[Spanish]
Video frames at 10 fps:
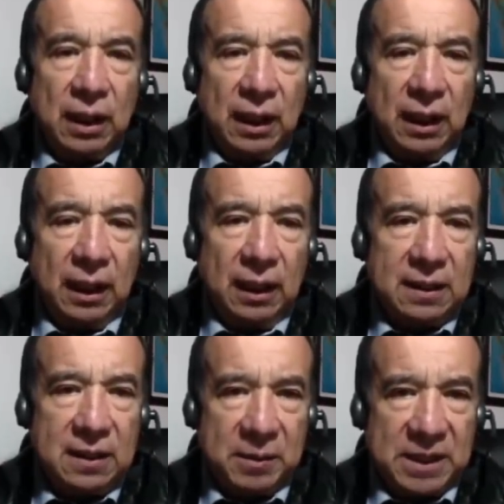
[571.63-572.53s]

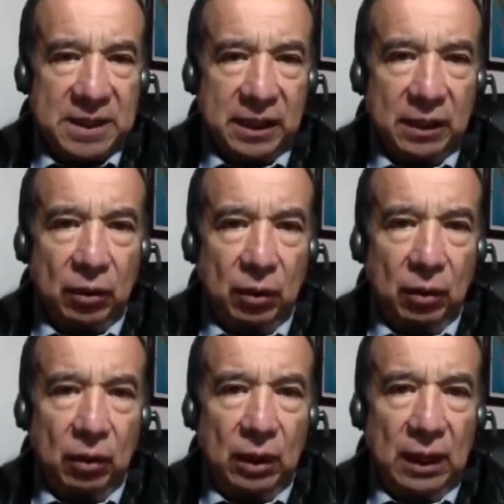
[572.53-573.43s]
eh, se
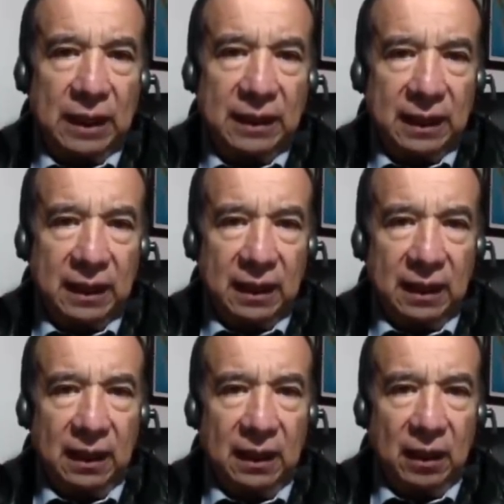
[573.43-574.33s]
presentó
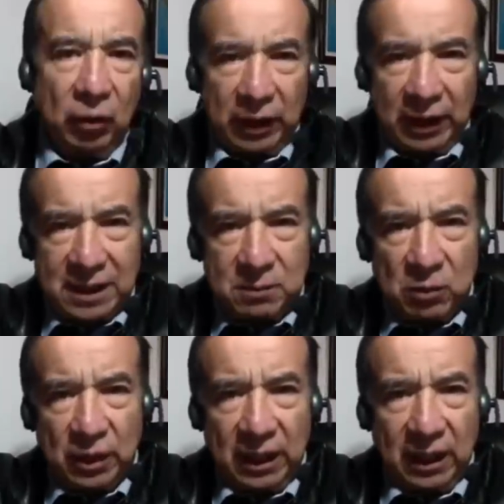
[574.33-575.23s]
ante el
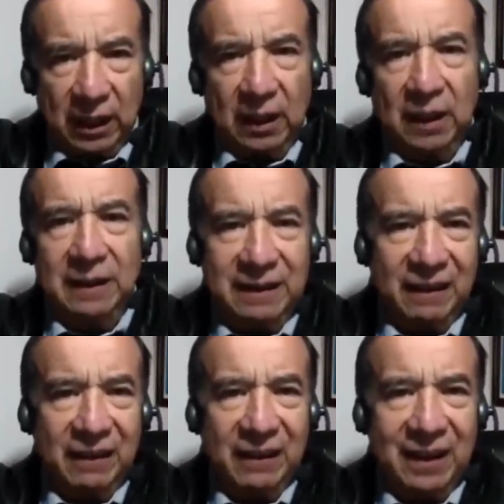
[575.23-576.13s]
organismo que
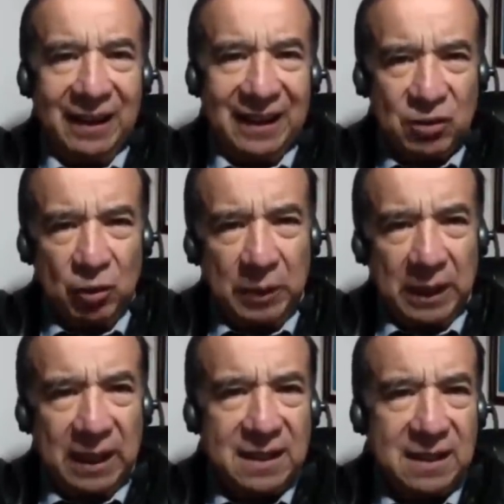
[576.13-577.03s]
debe
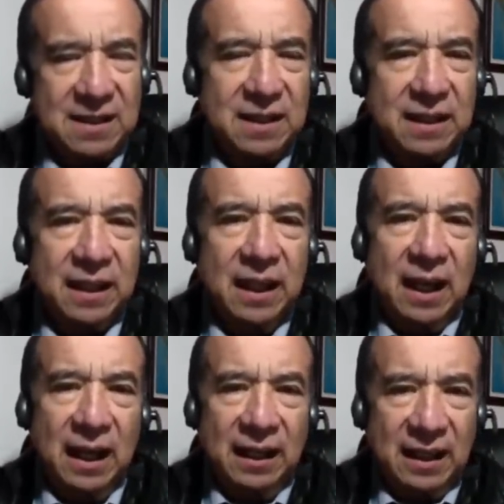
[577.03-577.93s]
resolverla, es decir,
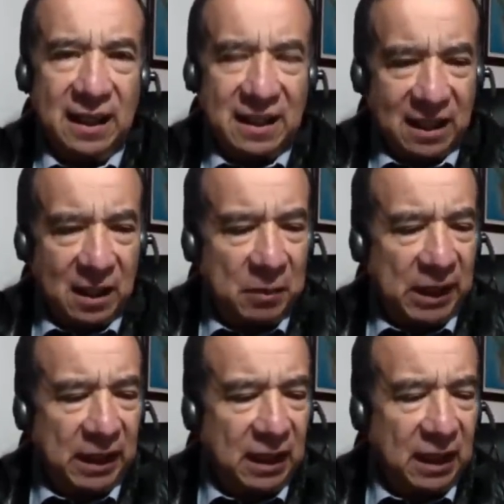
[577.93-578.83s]
ante la sala
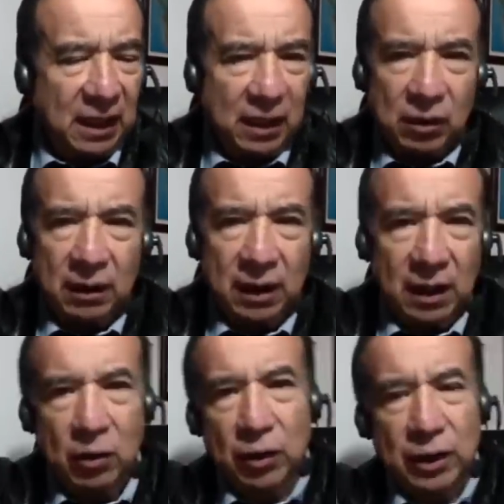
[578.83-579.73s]
plena de la de
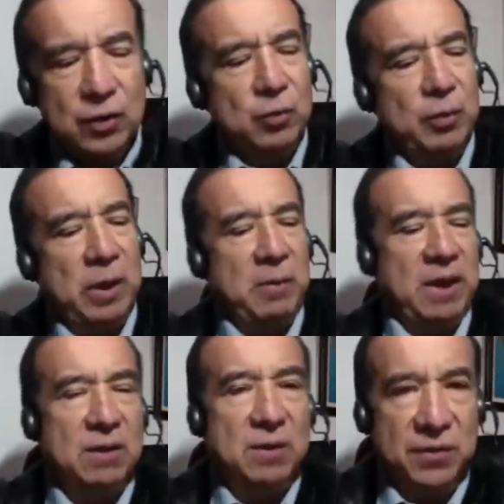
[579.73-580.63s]
la Corte Suprema
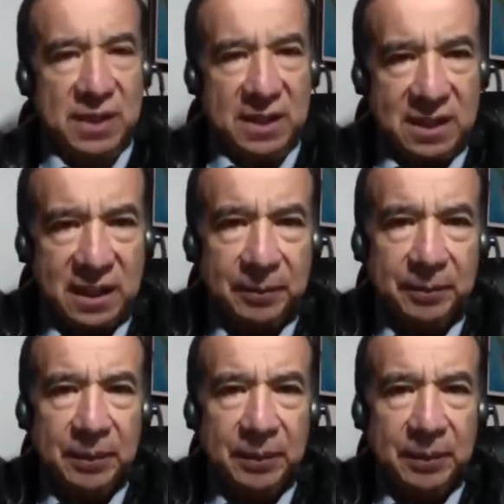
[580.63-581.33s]
de Justicia,